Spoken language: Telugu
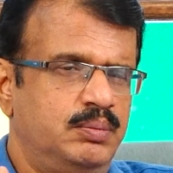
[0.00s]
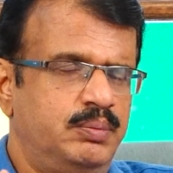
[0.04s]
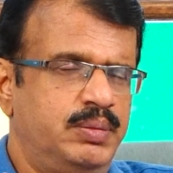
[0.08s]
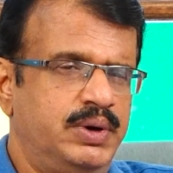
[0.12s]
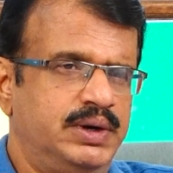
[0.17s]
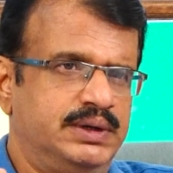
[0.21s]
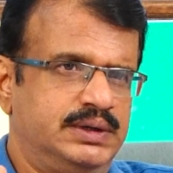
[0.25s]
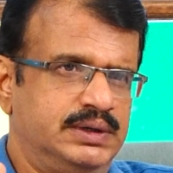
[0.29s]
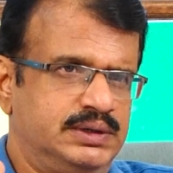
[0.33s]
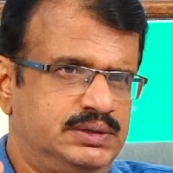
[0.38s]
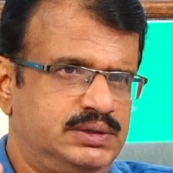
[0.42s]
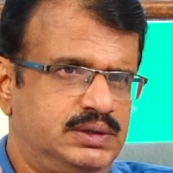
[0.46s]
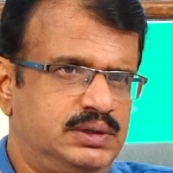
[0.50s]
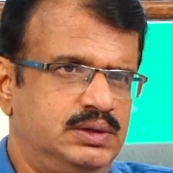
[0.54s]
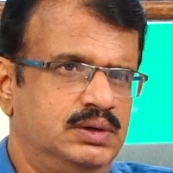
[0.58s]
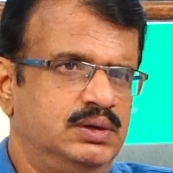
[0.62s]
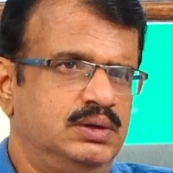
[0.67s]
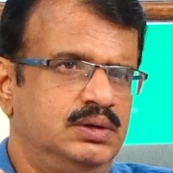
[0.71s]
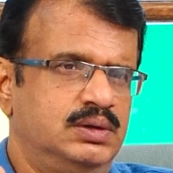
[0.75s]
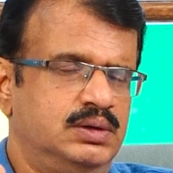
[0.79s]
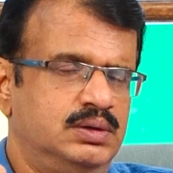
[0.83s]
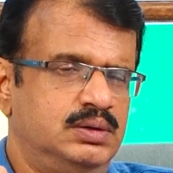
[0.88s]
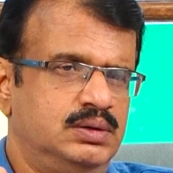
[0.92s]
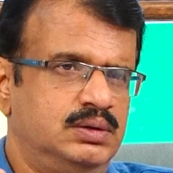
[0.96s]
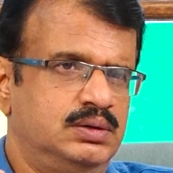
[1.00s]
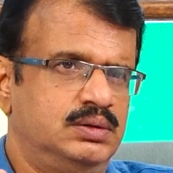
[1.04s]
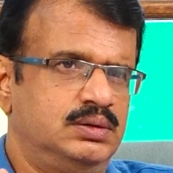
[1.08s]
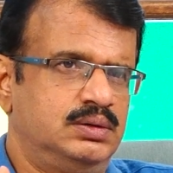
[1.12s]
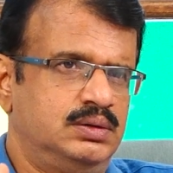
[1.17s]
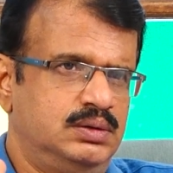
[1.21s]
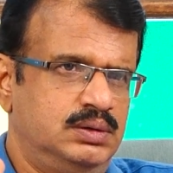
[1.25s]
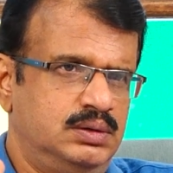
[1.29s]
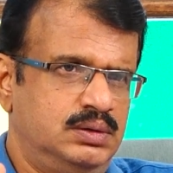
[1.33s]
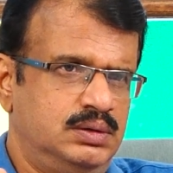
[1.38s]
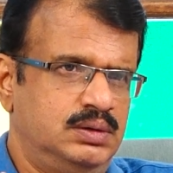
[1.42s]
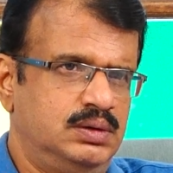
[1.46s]

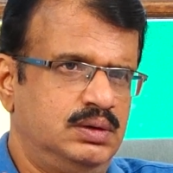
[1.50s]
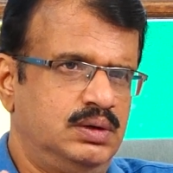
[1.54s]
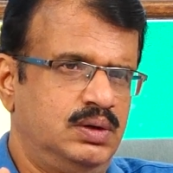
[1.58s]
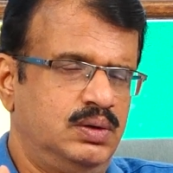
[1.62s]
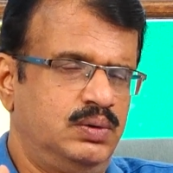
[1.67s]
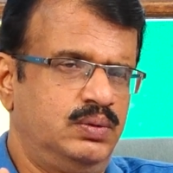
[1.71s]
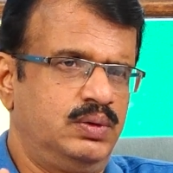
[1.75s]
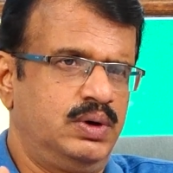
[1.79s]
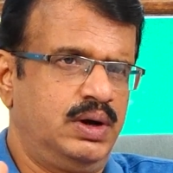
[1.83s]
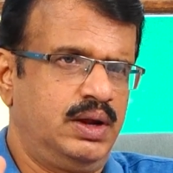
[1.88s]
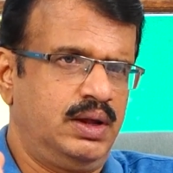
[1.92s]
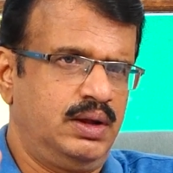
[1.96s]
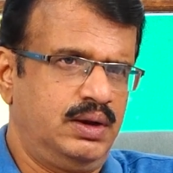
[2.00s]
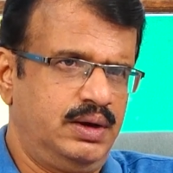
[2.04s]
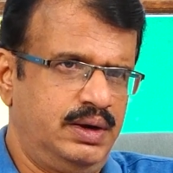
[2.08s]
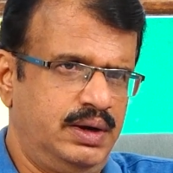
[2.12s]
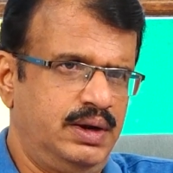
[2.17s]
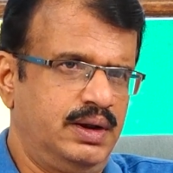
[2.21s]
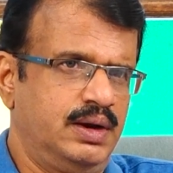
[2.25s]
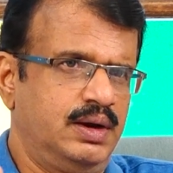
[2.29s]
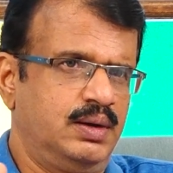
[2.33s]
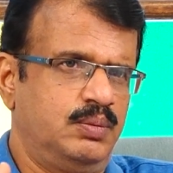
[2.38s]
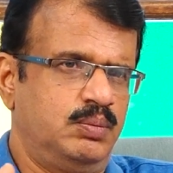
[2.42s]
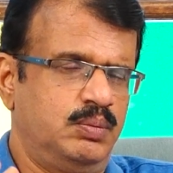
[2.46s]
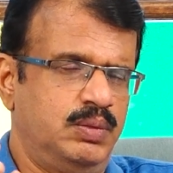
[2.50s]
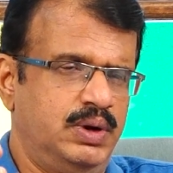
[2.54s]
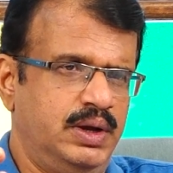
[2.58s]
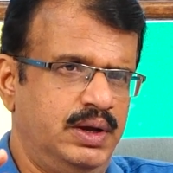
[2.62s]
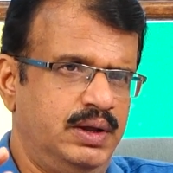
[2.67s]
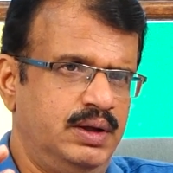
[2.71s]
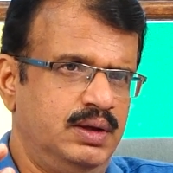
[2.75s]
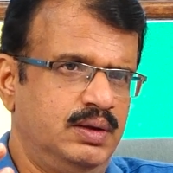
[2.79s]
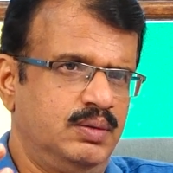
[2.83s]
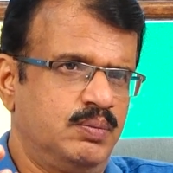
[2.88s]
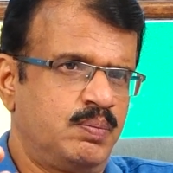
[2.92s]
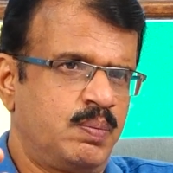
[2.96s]
బ్రిటిష్లో ఉండే ఇండియన్
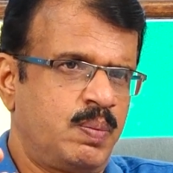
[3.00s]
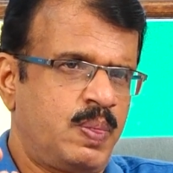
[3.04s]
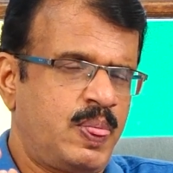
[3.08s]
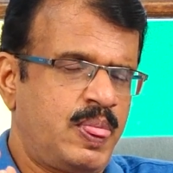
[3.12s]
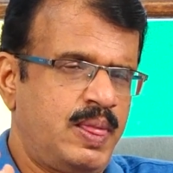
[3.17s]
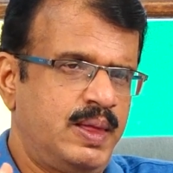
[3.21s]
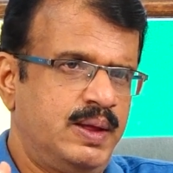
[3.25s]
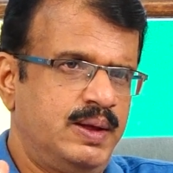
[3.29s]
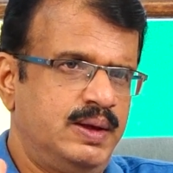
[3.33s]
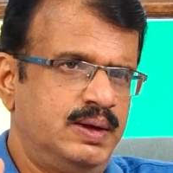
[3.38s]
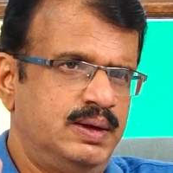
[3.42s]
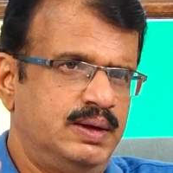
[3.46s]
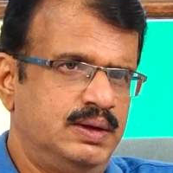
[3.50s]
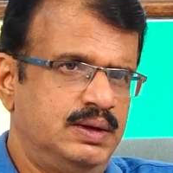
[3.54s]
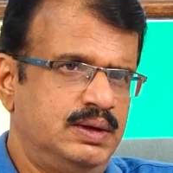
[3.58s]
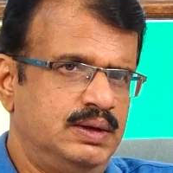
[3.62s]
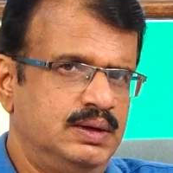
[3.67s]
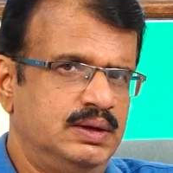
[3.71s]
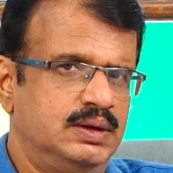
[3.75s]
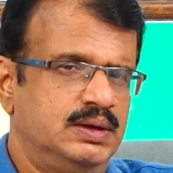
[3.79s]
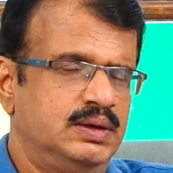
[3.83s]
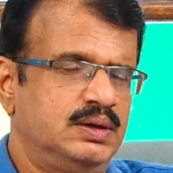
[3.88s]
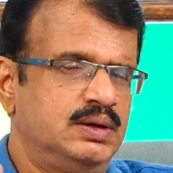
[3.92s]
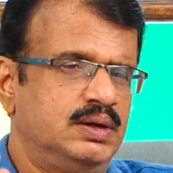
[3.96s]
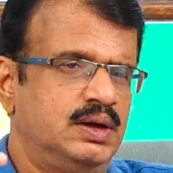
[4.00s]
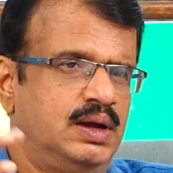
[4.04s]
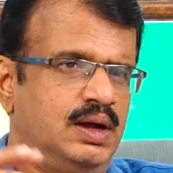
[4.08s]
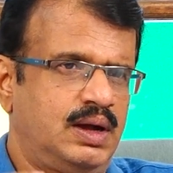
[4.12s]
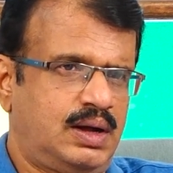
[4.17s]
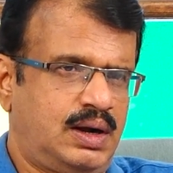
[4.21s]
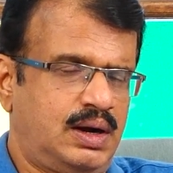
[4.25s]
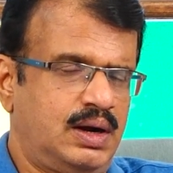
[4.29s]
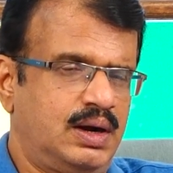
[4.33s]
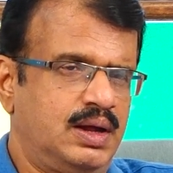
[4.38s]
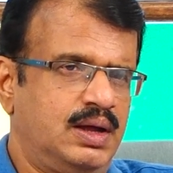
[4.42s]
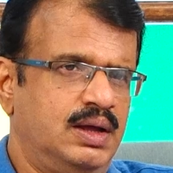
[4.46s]
అమ్మాయి
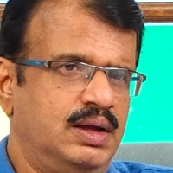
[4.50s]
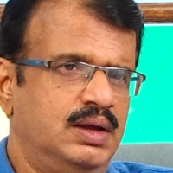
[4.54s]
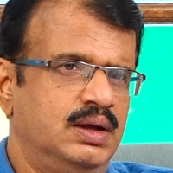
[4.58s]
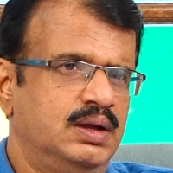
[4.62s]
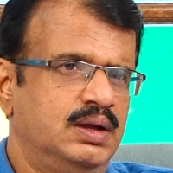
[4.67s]
అక్కడ